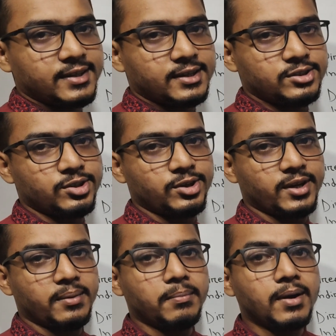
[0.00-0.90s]

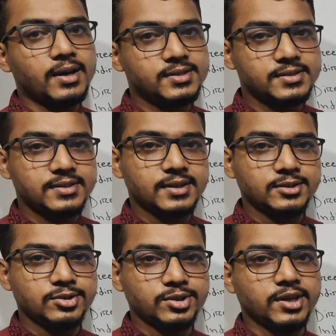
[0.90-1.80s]
নিরেশনে মাস্টটা
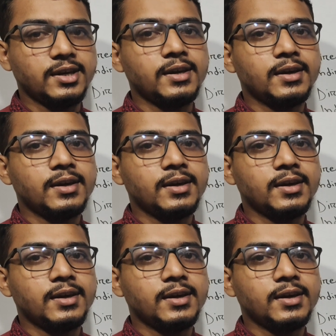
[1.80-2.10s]
যদি